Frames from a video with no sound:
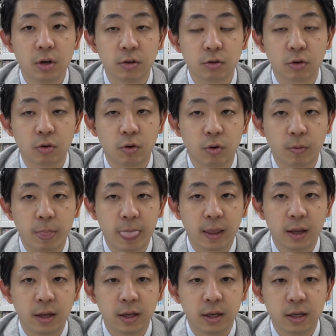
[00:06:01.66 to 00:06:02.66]
その
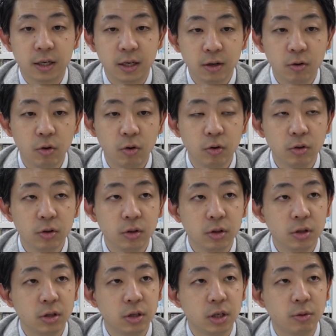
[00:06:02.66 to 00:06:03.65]
日
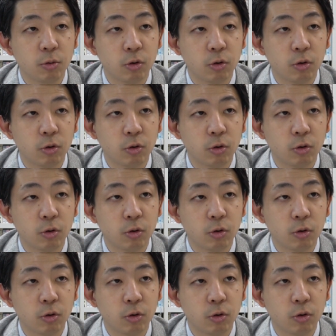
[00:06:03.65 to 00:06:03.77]
本に